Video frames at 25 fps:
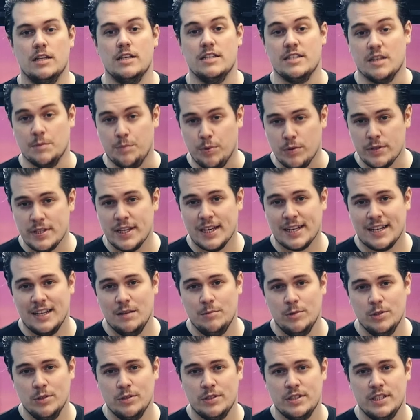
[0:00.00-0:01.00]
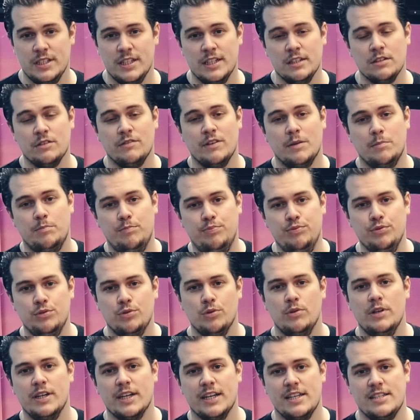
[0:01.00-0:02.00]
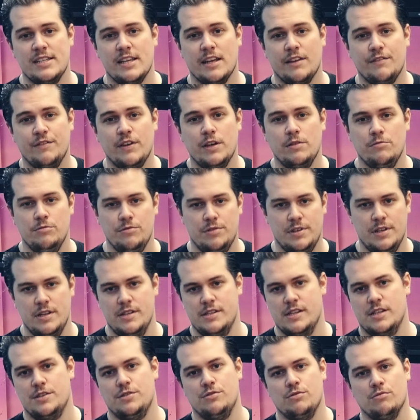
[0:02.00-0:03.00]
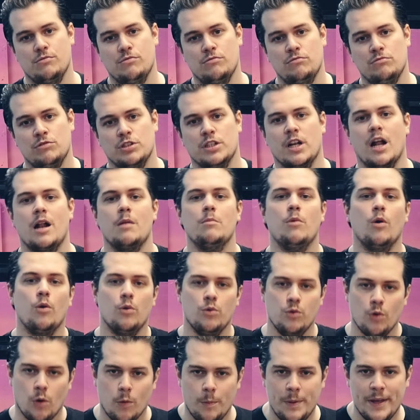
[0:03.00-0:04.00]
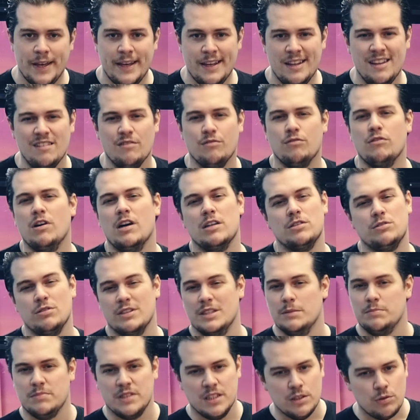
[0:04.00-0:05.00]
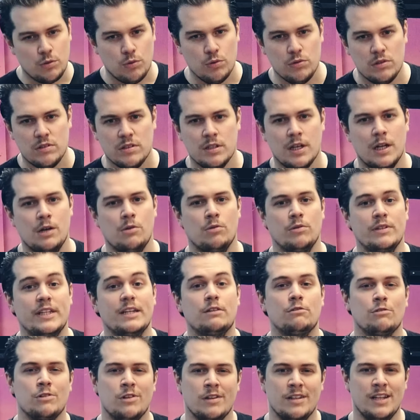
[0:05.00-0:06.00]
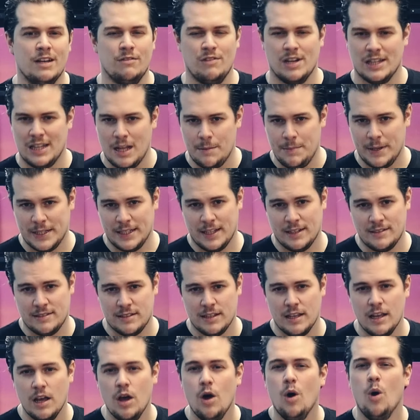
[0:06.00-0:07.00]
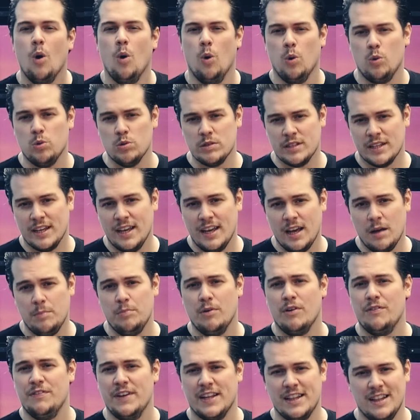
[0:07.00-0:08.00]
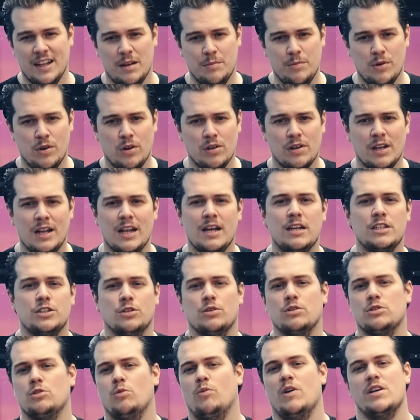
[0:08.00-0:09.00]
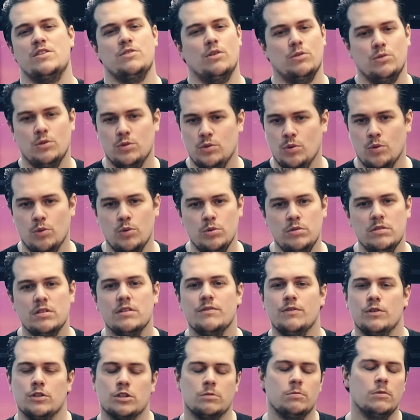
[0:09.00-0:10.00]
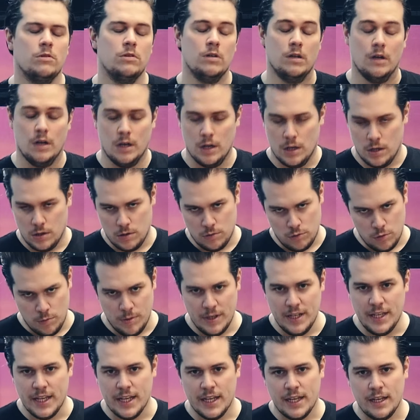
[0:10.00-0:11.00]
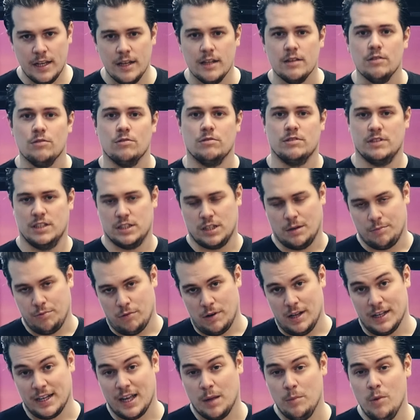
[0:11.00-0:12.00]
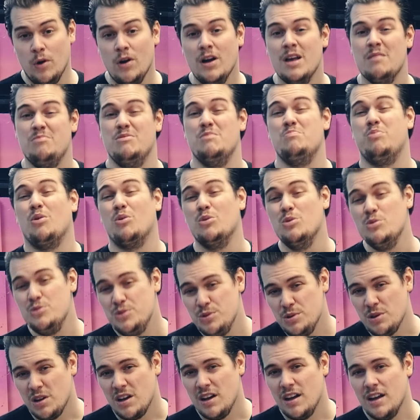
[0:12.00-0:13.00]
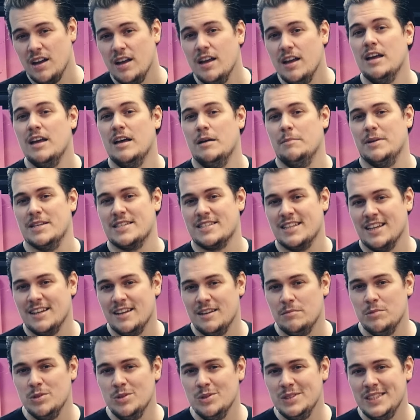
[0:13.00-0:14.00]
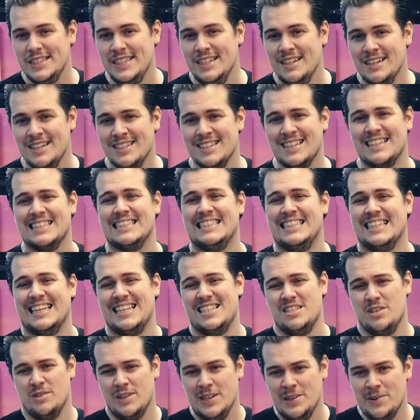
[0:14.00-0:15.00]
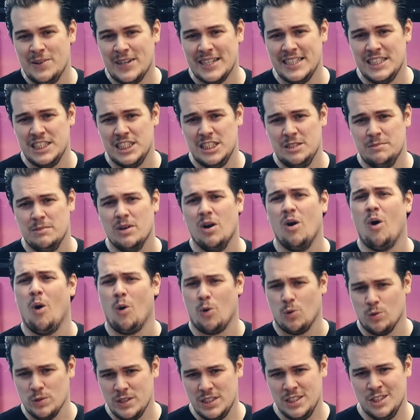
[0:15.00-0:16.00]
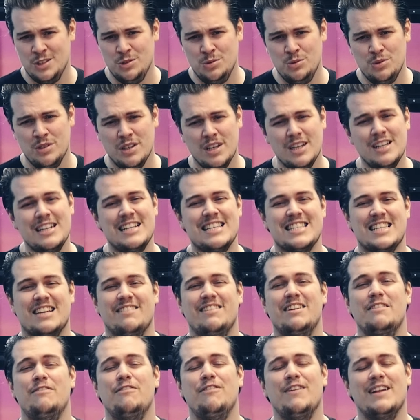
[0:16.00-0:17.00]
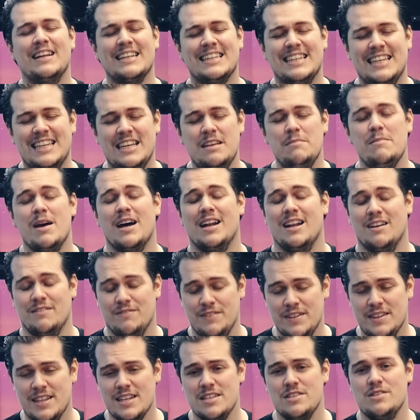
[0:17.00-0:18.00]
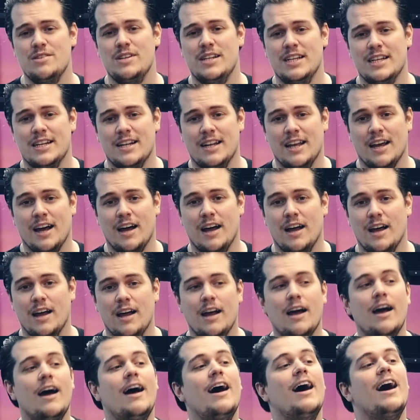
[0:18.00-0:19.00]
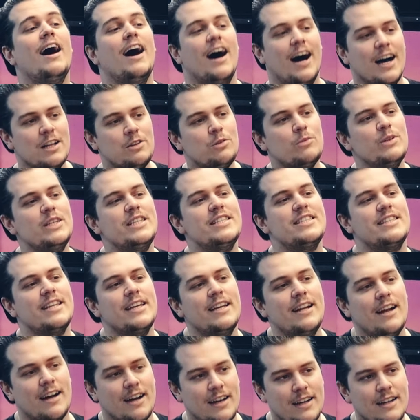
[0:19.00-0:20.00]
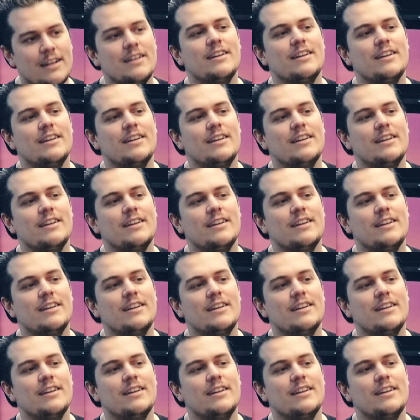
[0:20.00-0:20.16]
C'est pour ça que les monocylindres, on va plutôt les réserver à une utilisation généralement urbaine, voire sur des petites routes, là où on est content d'avoir de la patate. Au contraire, pour faire de la borne, là, genre 3 heures d'autoroute, franchement, oubliez, donc déjà pour l'agrément, et puis pour l'usure. Parce qu'un monocylindre qui reste dans les hauts régimes en continu, ça va le flinguer, mais à la vitesse de l'éclair. Hein, ton XT là